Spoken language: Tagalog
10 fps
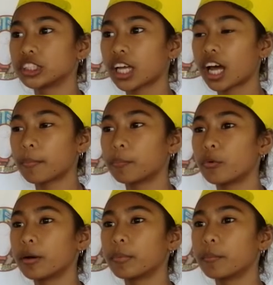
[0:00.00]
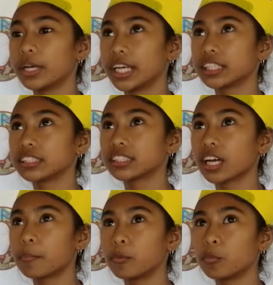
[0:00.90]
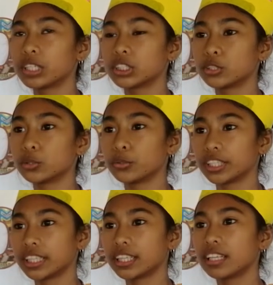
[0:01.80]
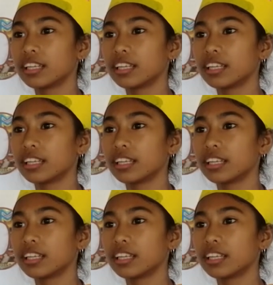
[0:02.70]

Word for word: po sa kapwa, mabait at saka po masunurin.